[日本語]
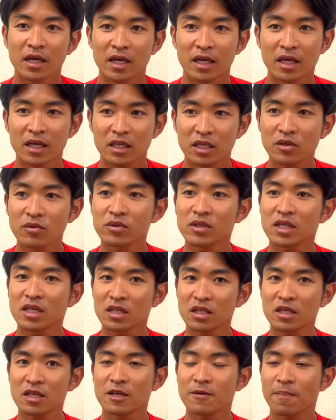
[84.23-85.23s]
えー、基本
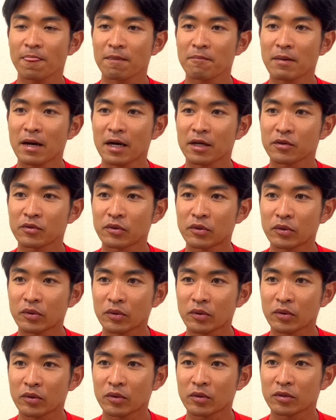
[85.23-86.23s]
的に、まあ、あ
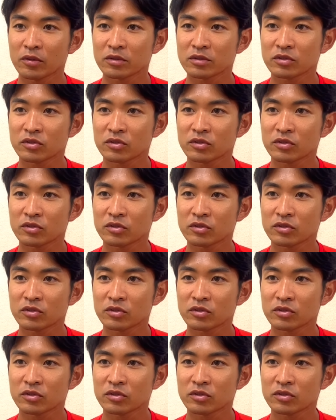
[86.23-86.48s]
の、